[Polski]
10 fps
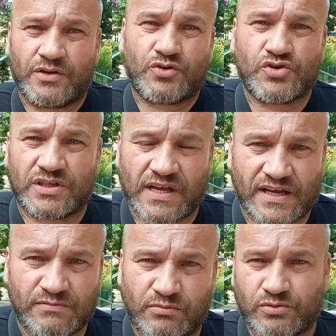no że
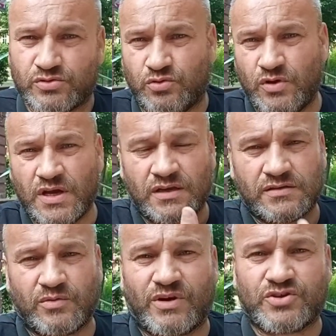teraz po prostu
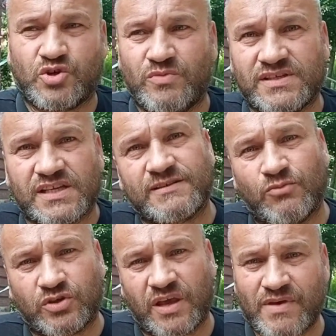zobaczymy ze
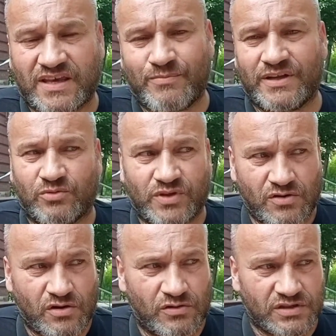smutkiem, jakie będą
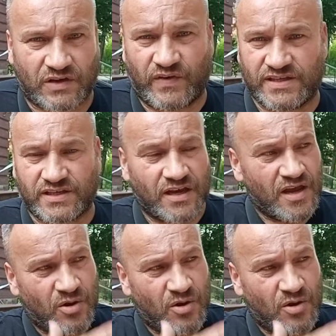tego konsekwencje.